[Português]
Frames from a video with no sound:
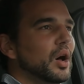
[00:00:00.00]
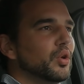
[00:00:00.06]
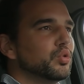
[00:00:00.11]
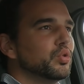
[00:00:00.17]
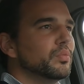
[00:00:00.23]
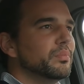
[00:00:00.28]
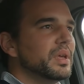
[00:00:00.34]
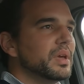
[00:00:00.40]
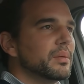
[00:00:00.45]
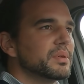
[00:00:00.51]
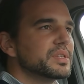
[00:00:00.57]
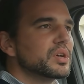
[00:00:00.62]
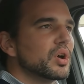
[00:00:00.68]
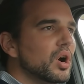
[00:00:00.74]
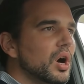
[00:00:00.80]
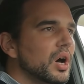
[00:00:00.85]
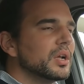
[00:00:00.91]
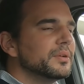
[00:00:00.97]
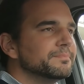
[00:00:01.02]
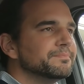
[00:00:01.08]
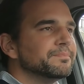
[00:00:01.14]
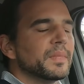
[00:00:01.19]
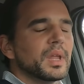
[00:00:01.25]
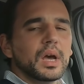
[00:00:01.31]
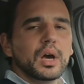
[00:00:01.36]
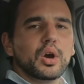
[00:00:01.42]
autonomia. Mas agora,
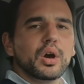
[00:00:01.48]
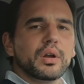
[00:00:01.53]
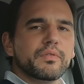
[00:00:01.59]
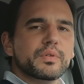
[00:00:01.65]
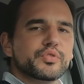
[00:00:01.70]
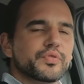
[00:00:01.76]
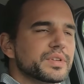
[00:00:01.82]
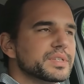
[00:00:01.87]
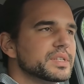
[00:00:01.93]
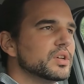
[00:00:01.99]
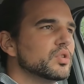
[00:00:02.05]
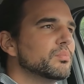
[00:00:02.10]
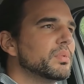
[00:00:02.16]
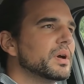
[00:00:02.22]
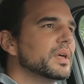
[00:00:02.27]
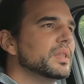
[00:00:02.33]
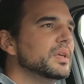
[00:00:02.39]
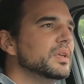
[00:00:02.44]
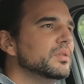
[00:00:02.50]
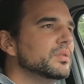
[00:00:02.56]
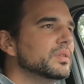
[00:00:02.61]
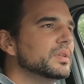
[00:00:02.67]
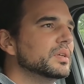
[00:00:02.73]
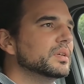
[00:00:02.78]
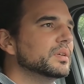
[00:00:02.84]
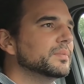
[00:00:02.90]
agora vamos fazer um bocadinho
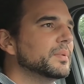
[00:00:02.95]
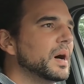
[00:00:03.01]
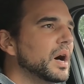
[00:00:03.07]
de